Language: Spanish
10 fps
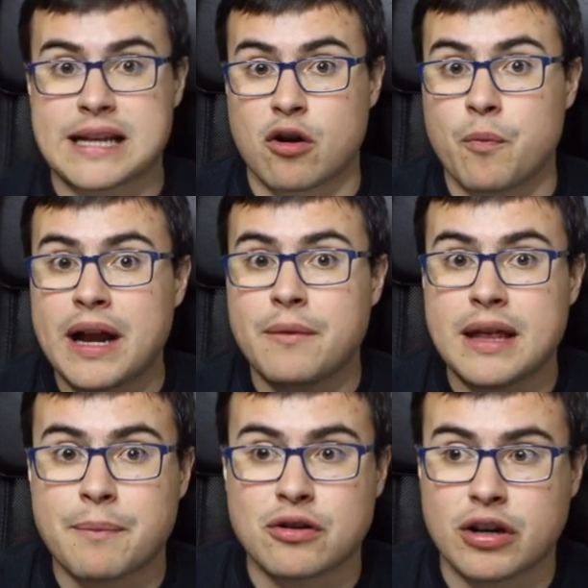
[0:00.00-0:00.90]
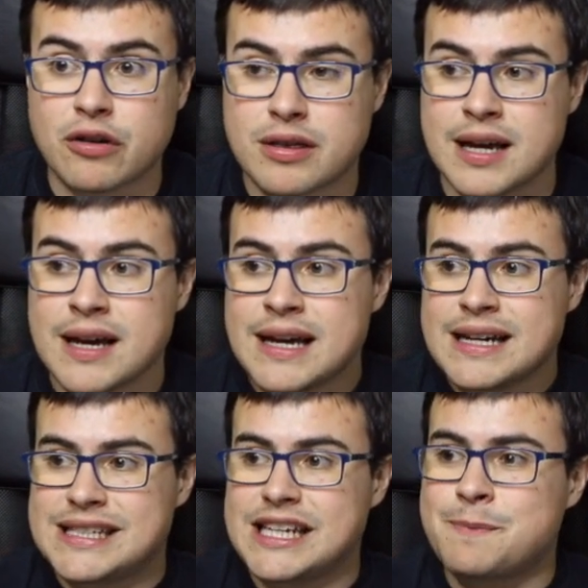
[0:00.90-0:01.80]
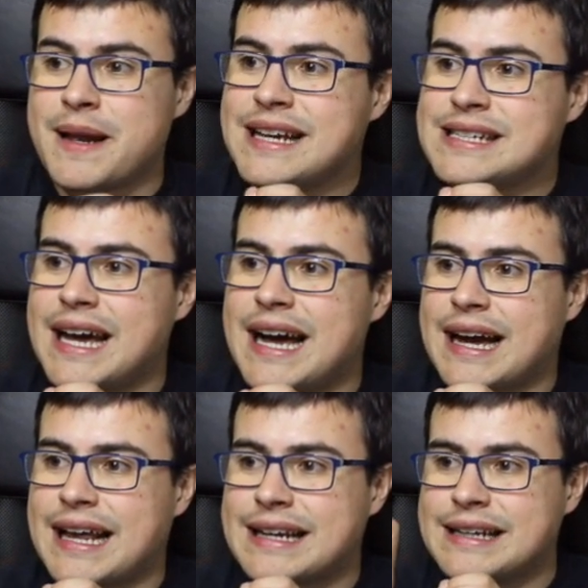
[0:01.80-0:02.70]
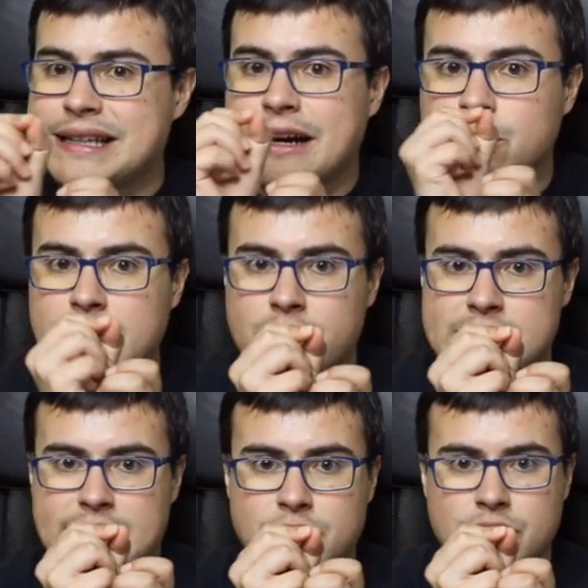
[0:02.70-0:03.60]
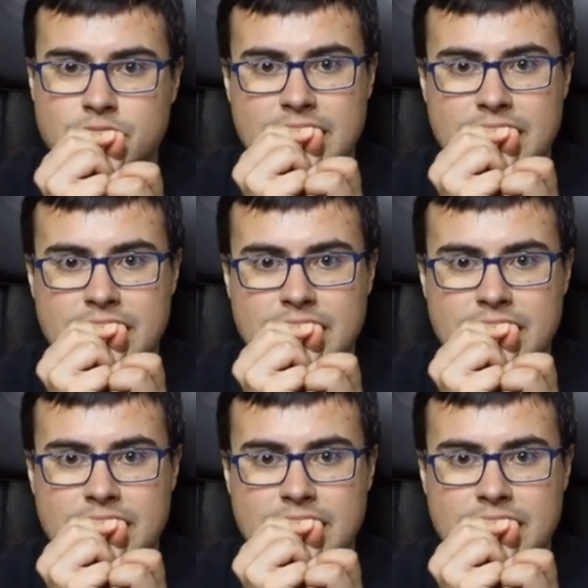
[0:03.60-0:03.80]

se recupera vida, pero quiero decir, si esperáis a que el rey tenga un hilo de salud,